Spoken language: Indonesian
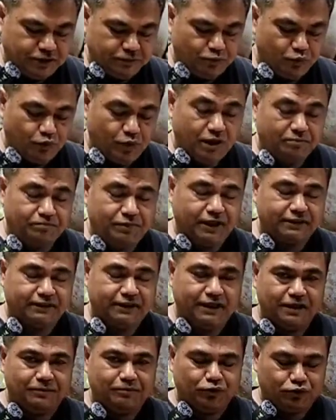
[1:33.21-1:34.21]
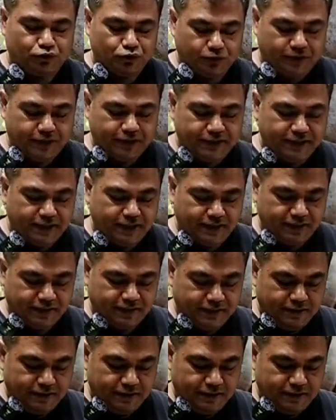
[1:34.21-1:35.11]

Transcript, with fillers: dibuang bakteri fotogennya